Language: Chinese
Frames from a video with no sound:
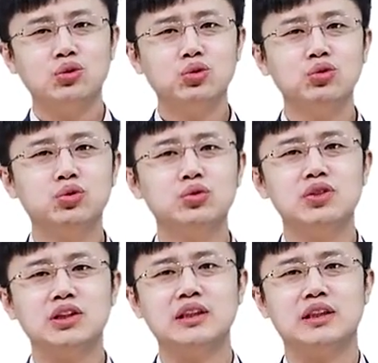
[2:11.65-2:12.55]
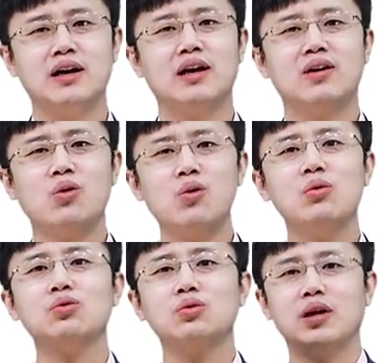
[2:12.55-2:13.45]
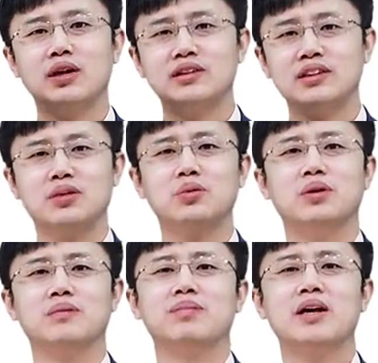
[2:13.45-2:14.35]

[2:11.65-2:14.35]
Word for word: 突出自己的工作成果。